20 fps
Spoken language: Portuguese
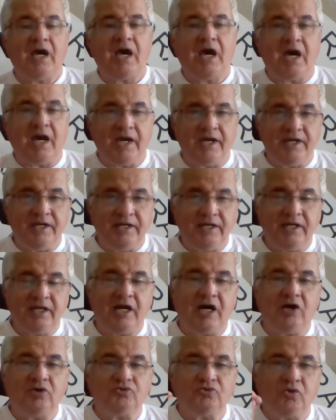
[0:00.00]
Aí,
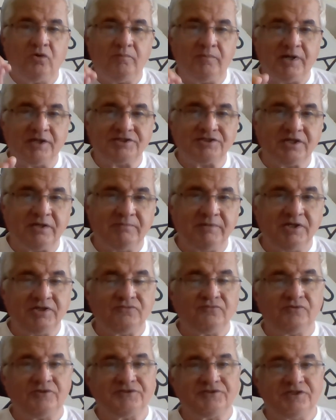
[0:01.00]

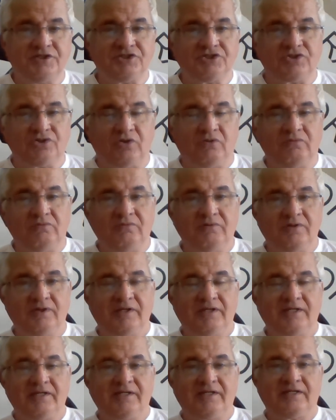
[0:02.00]
automaticamente, vocês estão
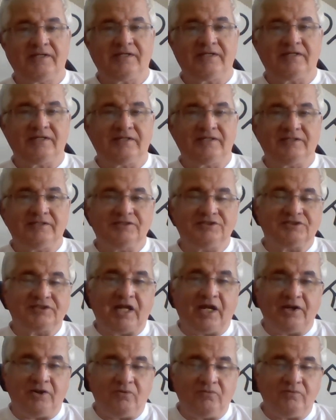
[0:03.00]

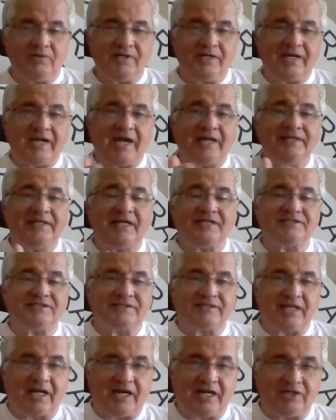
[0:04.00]
estarão
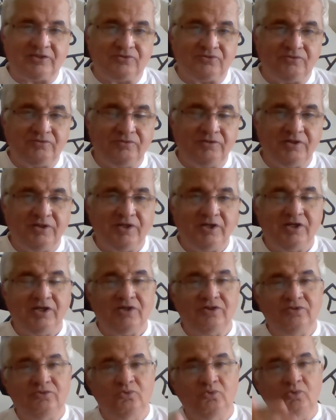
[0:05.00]
cadastrados
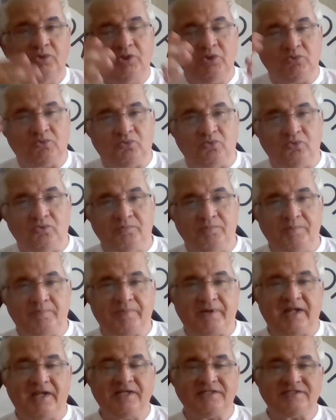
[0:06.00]
no YouTube
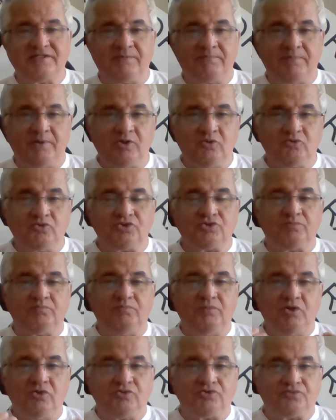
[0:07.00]
para receber os
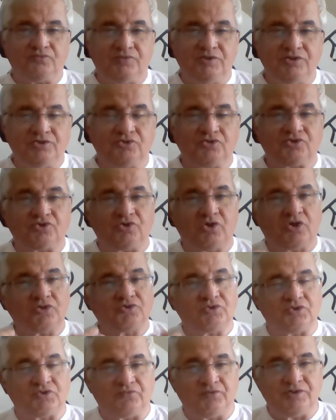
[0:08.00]
meus vídeos, os
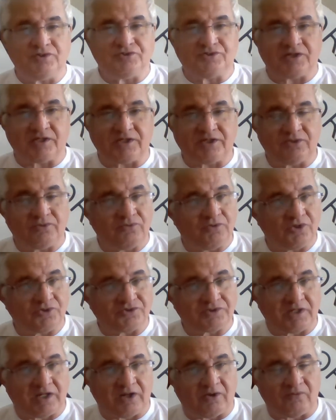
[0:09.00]
nossos vídeos aqui no
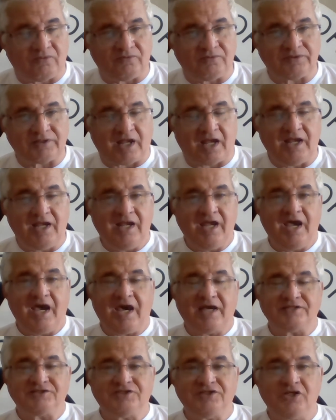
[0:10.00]
nosso canal, tá?
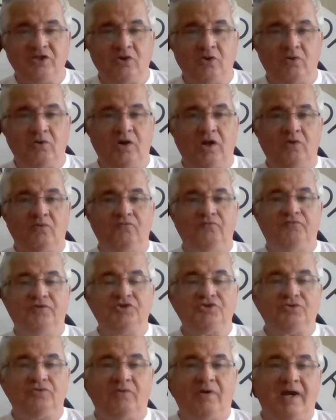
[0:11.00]
Assim que eu coloco um
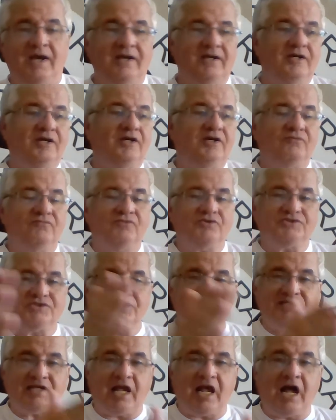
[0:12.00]
vídeo no ar,
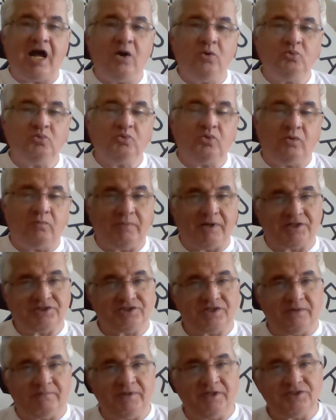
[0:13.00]
vocês
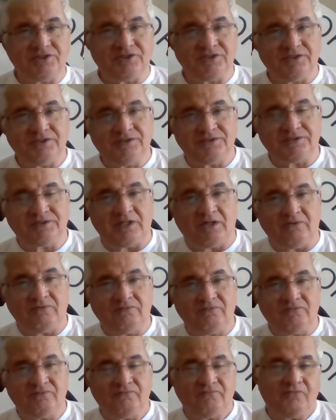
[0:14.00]
automaticamente
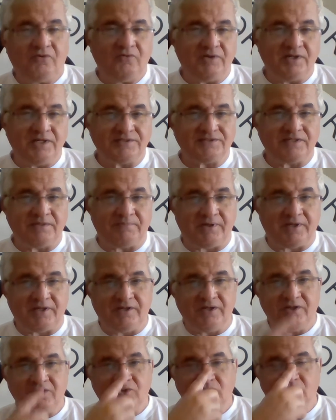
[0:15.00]
estão, vão
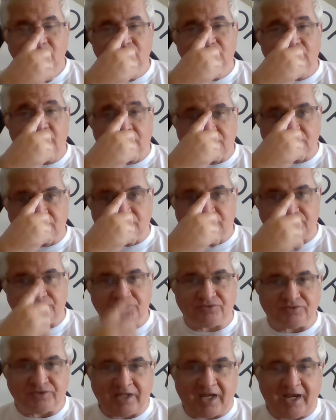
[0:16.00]
receber os nossos
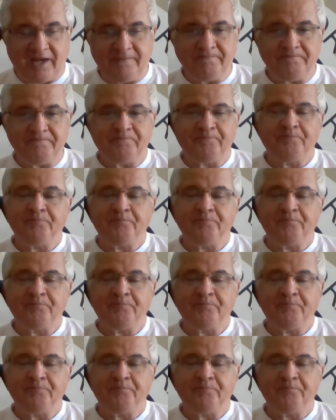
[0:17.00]
vídeos, tá?